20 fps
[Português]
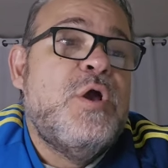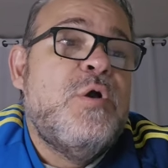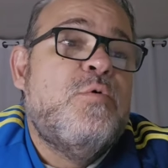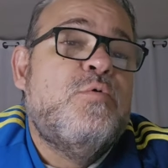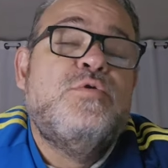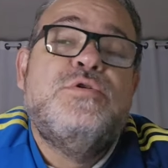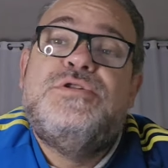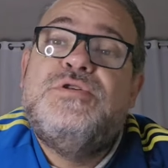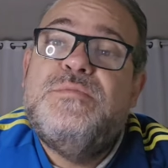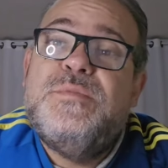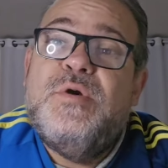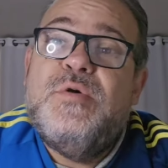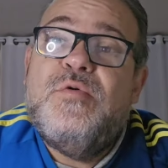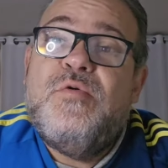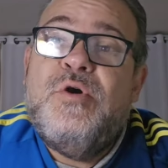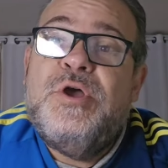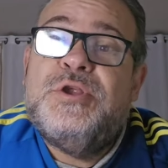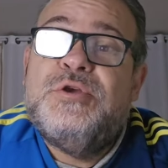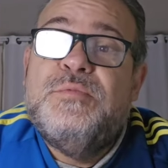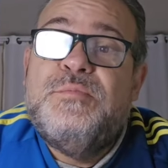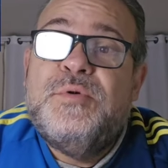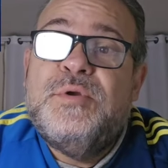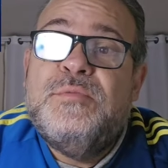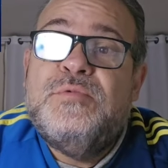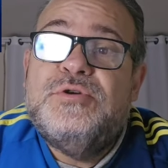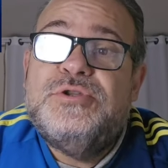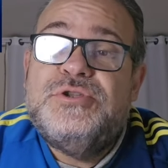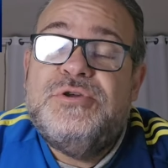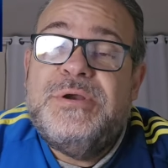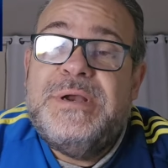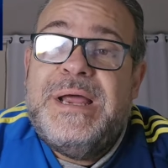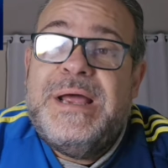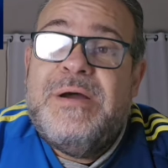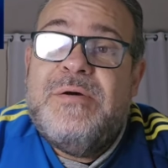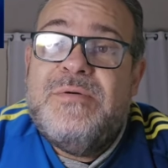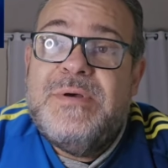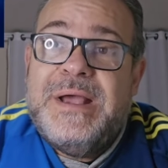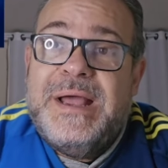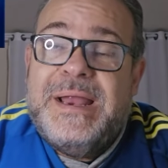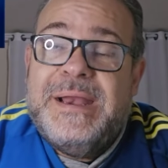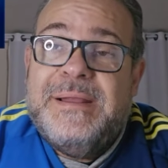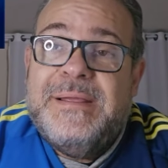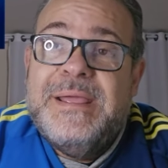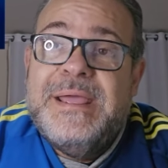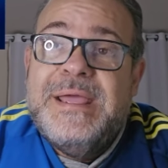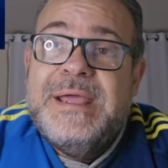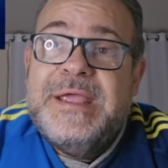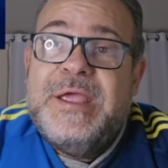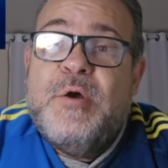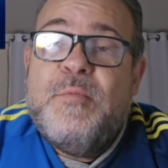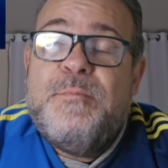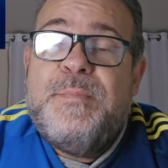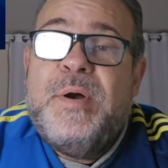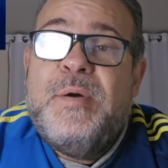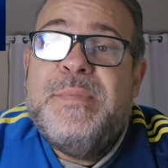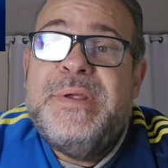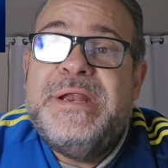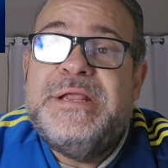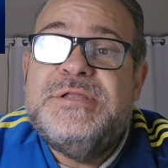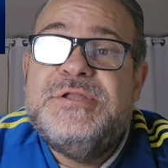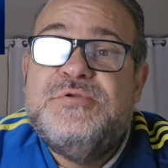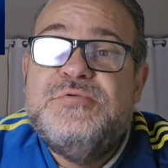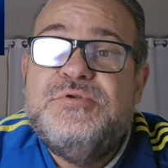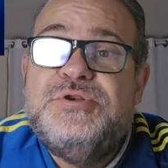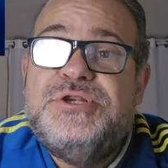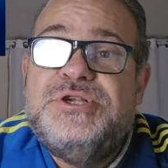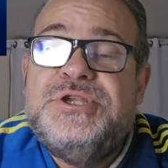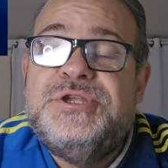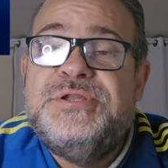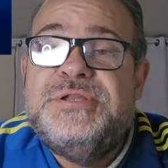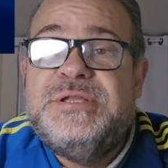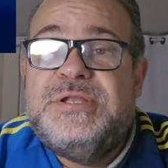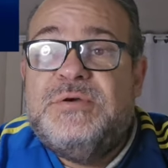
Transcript: Usa o meu código promocional, cara, que é o Palmeirense 1x.